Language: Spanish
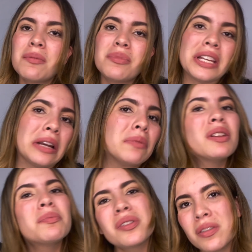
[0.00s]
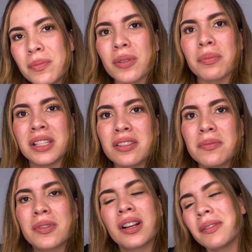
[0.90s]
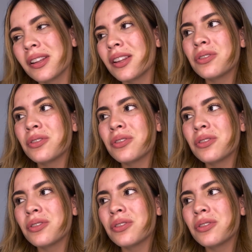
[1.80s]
pues ya nomás por compromiso, pero la verdad